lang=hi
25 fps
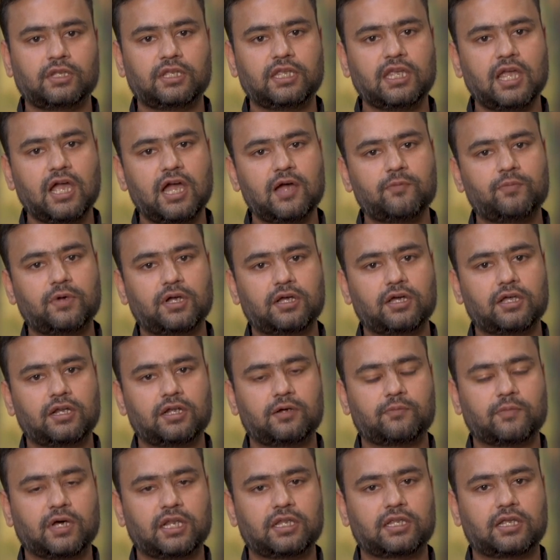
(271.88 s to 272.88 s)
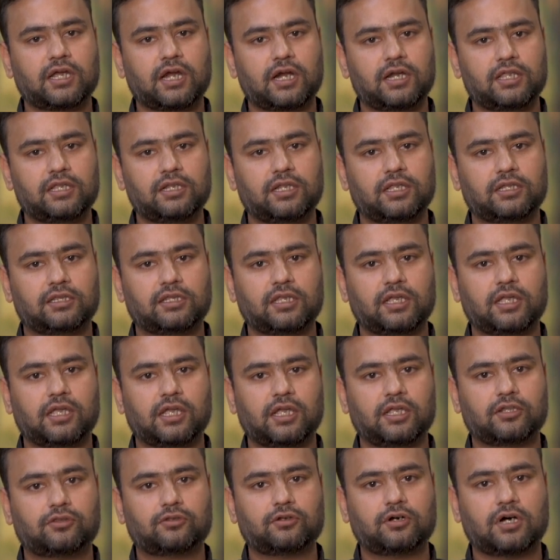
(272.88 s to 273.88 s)
कि आप अगर हमारी गाड़ी लेते
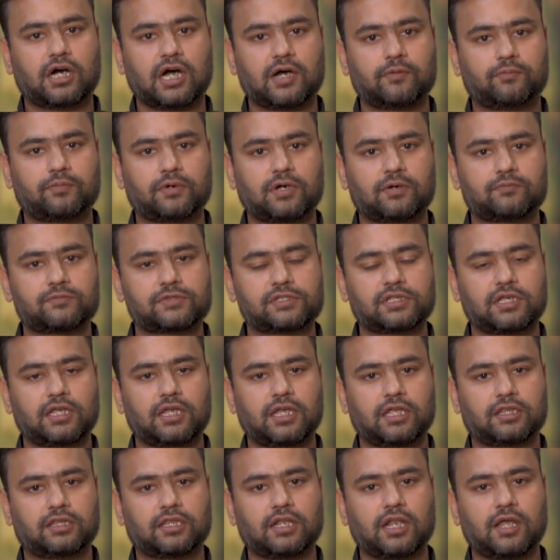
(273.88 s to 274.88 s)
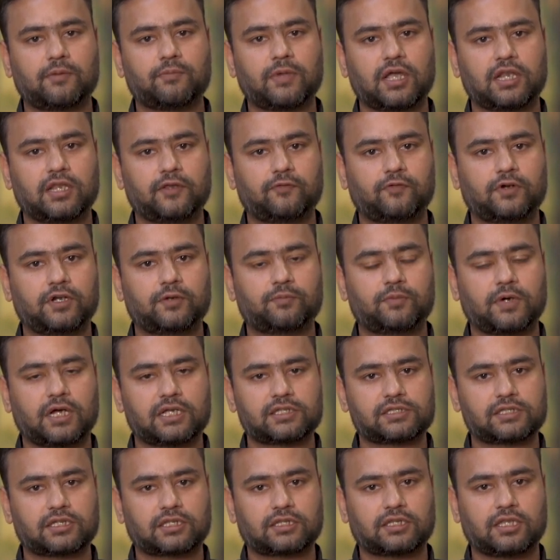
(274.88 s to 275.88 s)
हैं तो आप हमसे इतना बेनिफिट
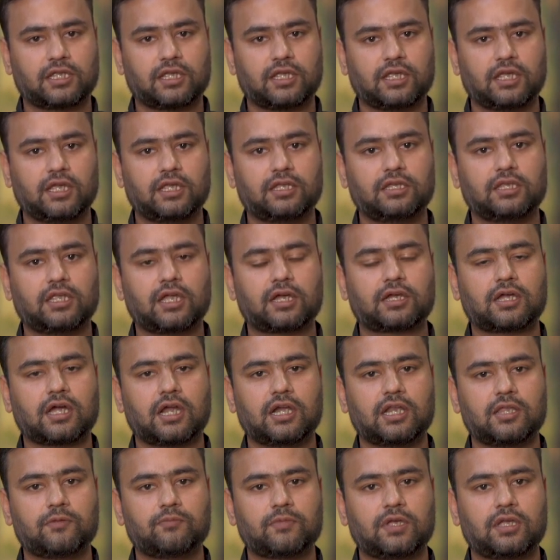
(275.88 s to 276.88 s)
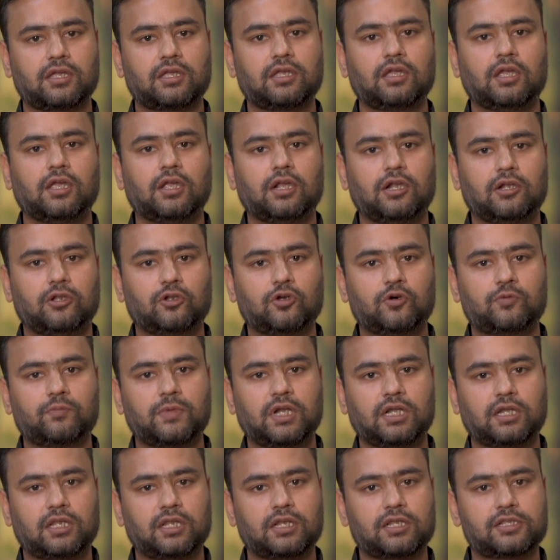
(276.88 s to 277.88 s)
पा सकते हैं या गाड़ी में लो
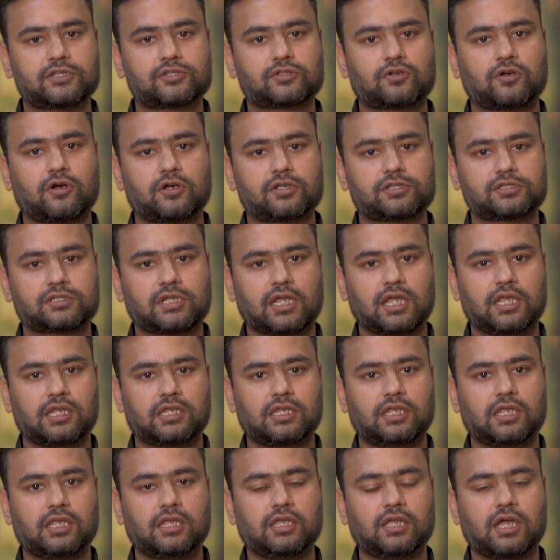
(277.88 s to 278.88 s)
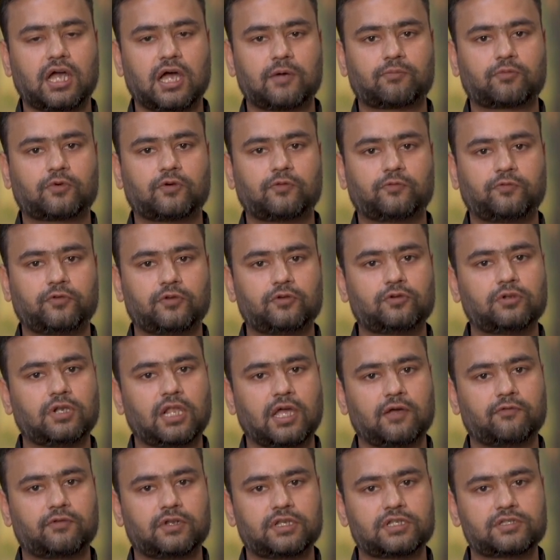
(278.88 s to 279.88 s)
मेंटेनेंस कॉस्ट आएगी आपको फ्यूल
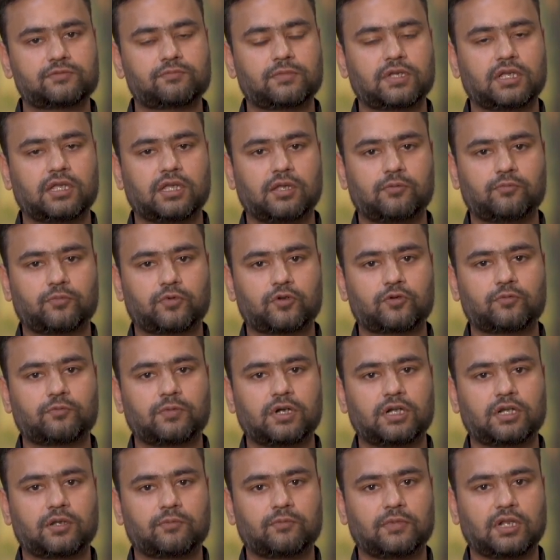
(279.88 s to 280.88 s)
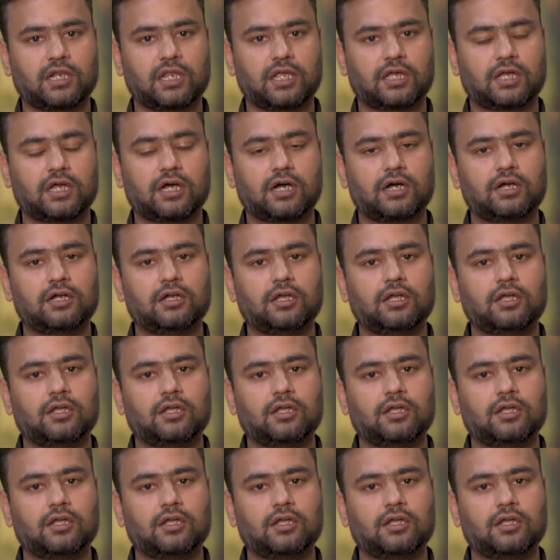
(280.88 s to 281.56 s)
एवरेज में इम्प्रूवमेंट मिलेगा